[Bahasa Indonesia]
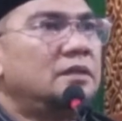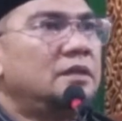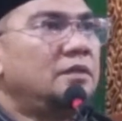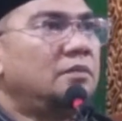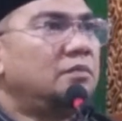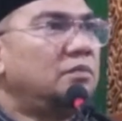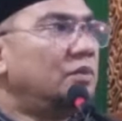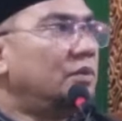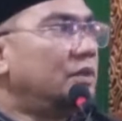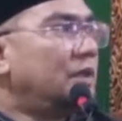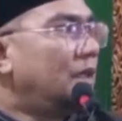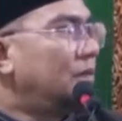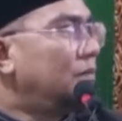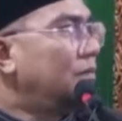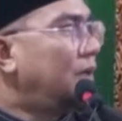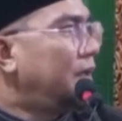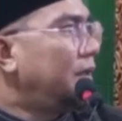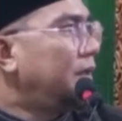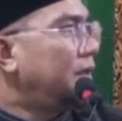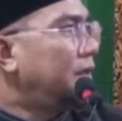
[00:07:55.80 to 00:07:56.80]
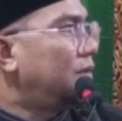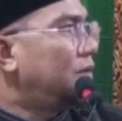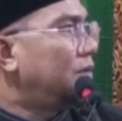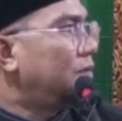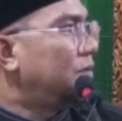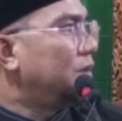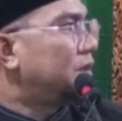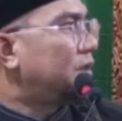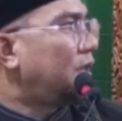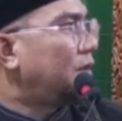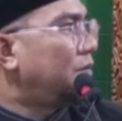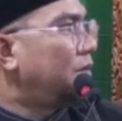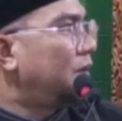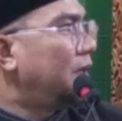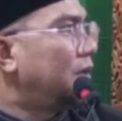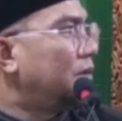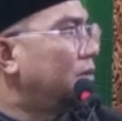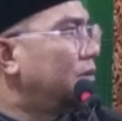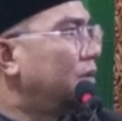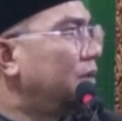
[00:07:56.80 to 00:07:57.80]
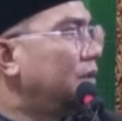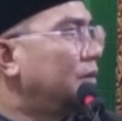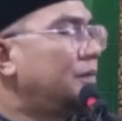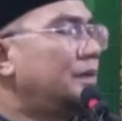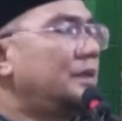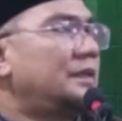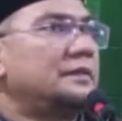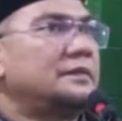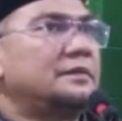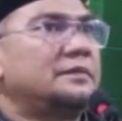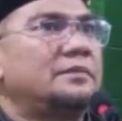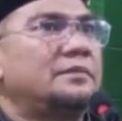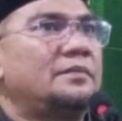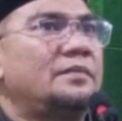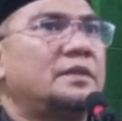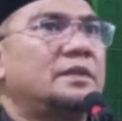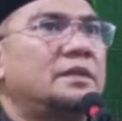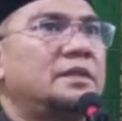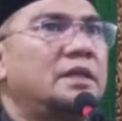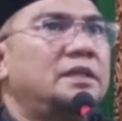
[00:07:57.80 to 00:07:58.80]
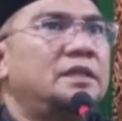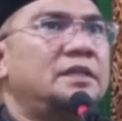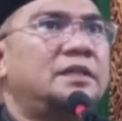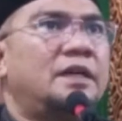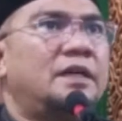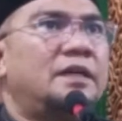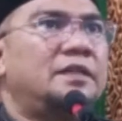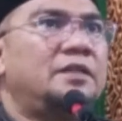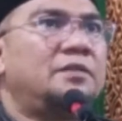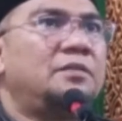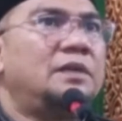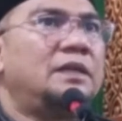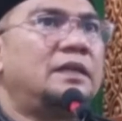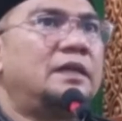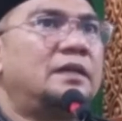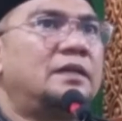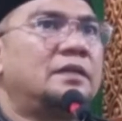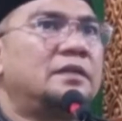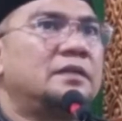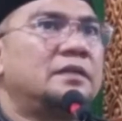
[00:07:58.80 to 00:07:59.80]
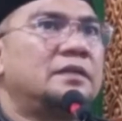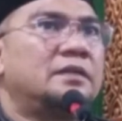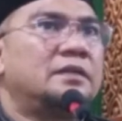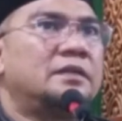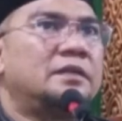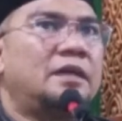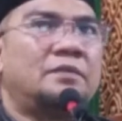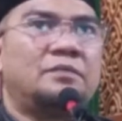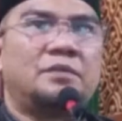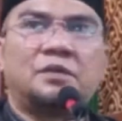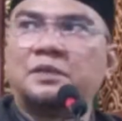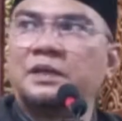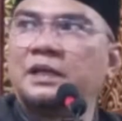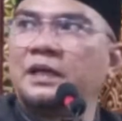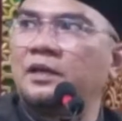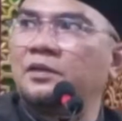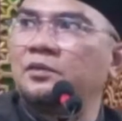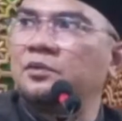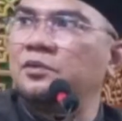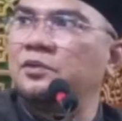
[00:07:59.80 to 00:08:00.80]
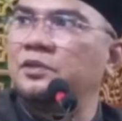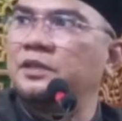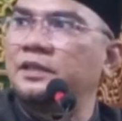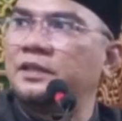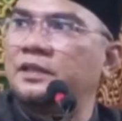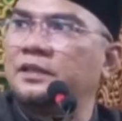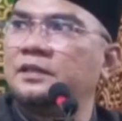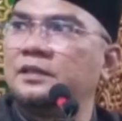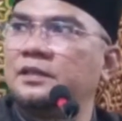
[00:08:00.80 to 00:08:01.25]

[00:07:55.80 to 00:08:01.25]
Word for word: Ibu yang baik itu besar pengaruhnya, Pak. Jadi jangan dibilang tidak berpengaruh dia